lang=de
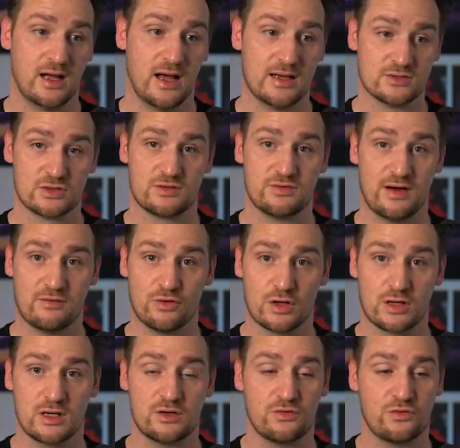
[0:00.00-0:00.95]
Also ich war
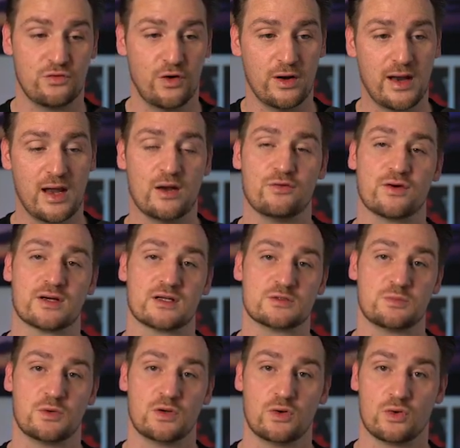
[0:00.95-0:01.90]
wirklich von Anfang
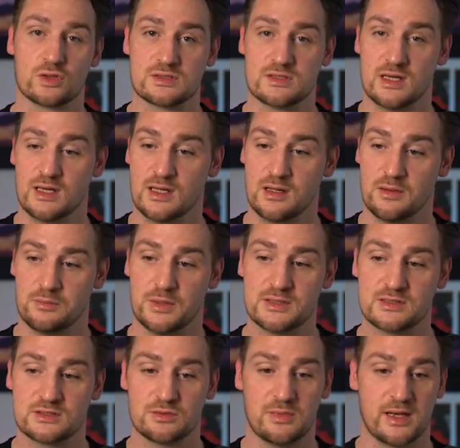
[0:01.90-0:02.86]
des Prologs
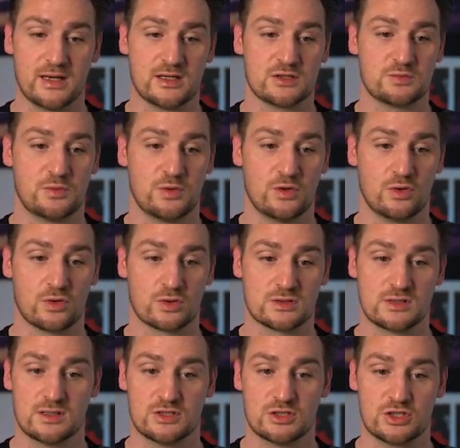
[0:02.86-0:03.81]
bis zum Ende des
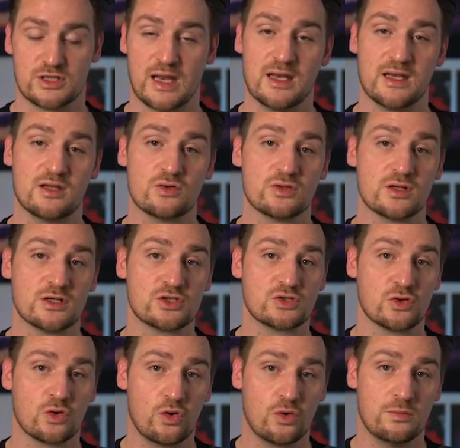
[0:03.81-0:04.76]
Prologs ständig unter
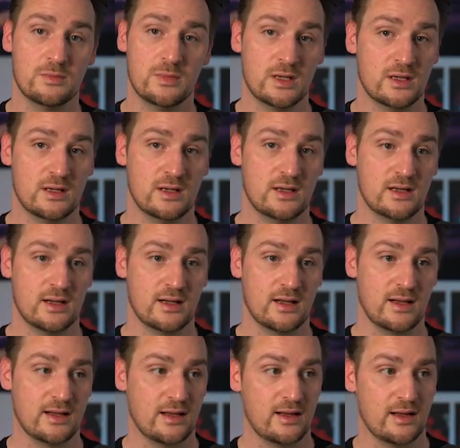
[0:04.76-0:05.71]
Strom.
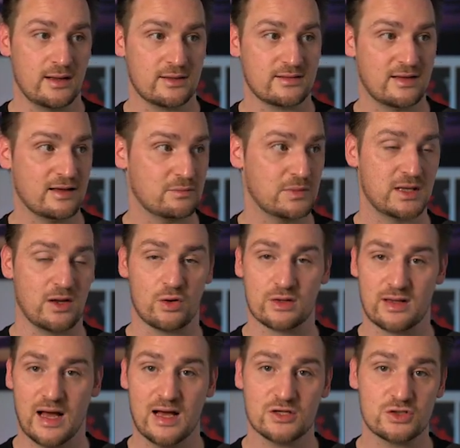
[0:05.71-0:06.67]
Es hat mich auch
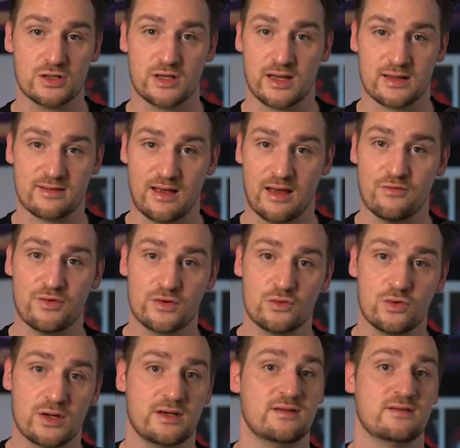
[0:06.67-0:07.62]
da schon jetzt einfach
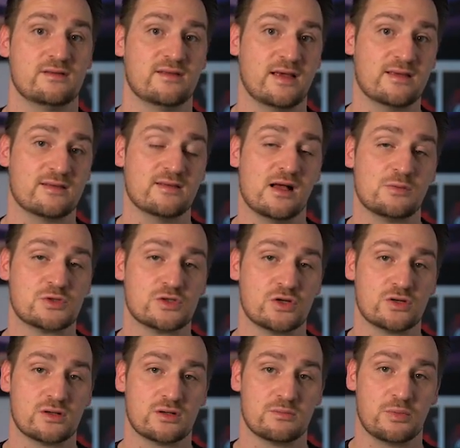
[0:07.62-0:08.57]
nur in diesen 6,5
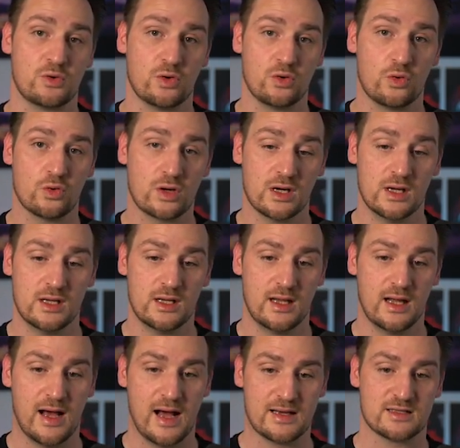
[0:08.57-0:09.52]
Stunden Prolog
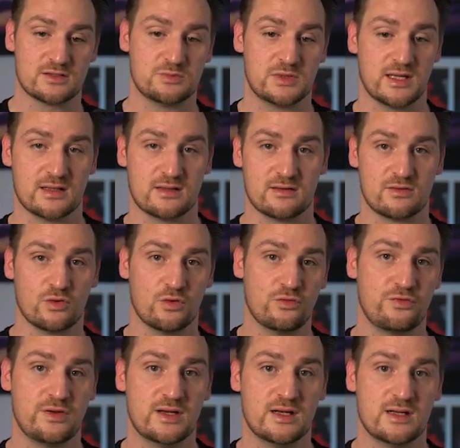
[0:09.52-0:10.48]
hat es mich an so
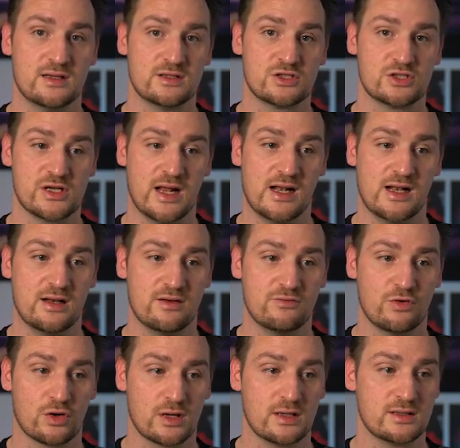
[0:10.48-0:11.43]
vielen
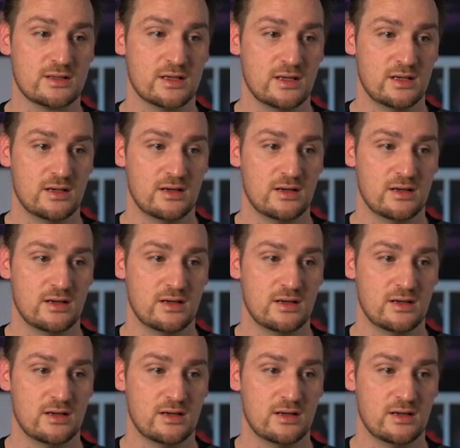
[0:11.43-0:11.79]
Stellen wirklich